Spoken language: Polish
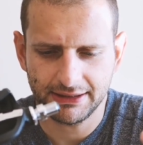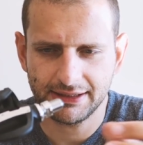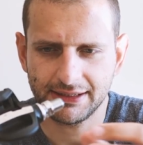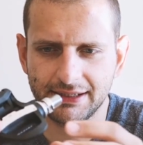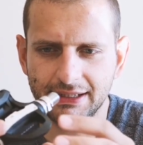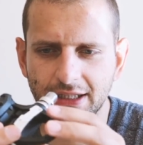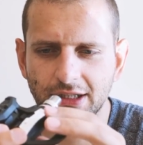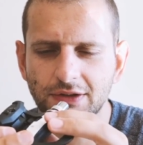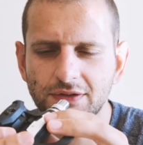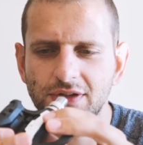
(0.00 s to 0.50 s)

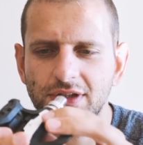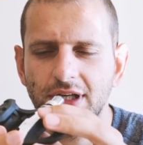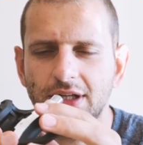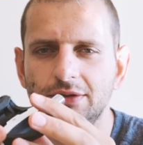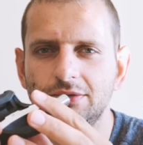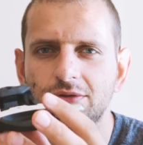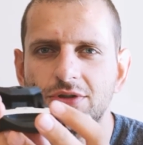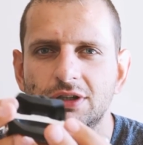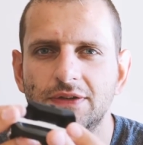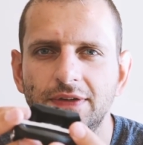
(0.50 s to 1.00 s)
Z tego
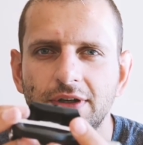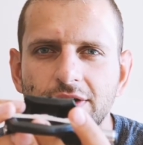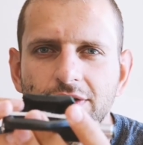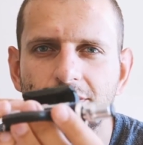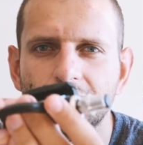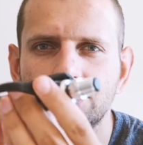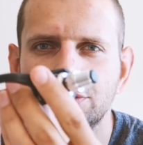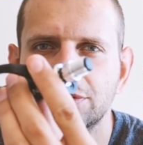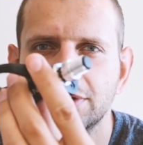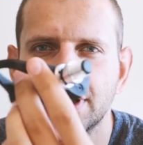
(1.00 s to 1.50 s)
względu, że
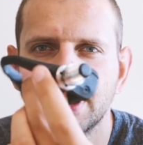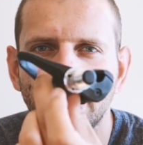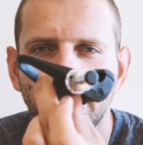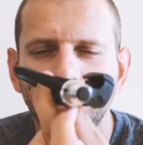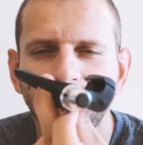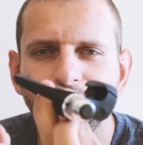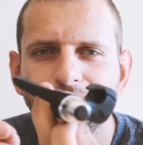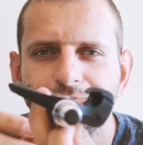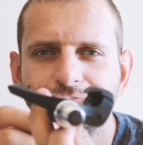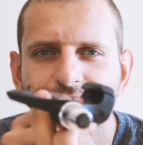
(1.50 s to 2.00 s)
wektor
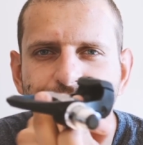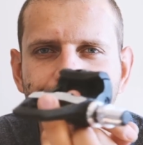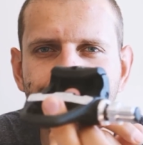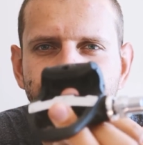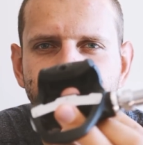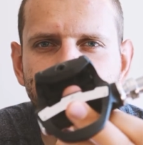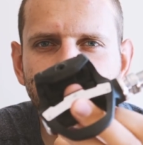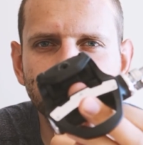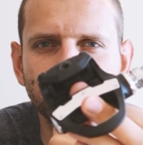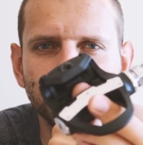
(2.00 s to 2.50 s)
trójka
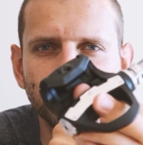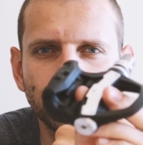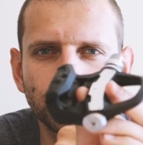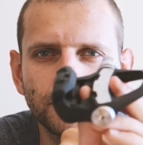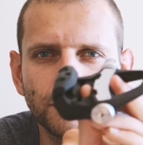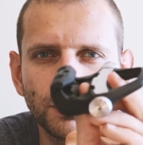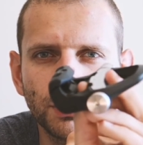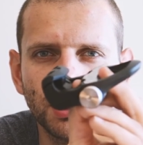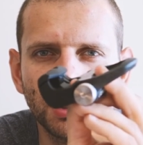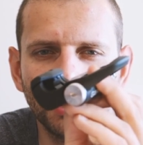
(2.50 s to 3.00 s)

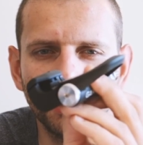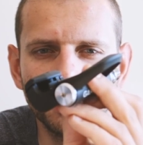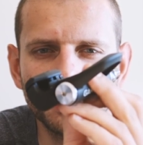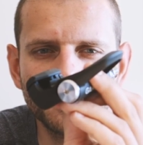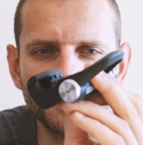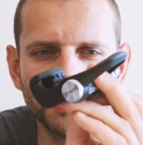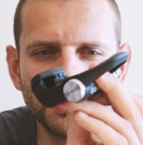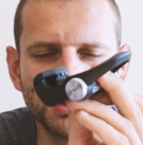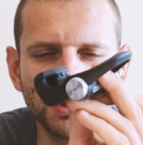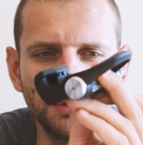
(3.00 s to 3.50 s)
to
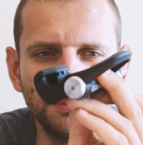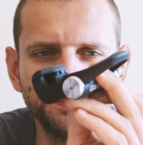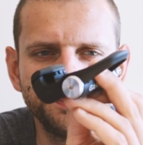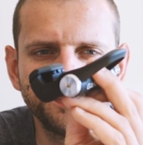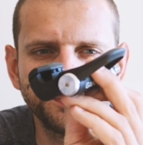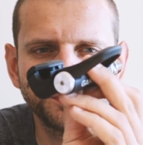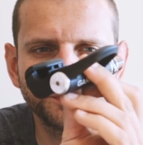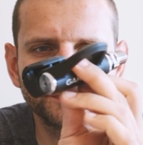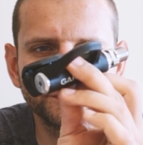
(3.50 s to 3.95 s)
jest wszystko.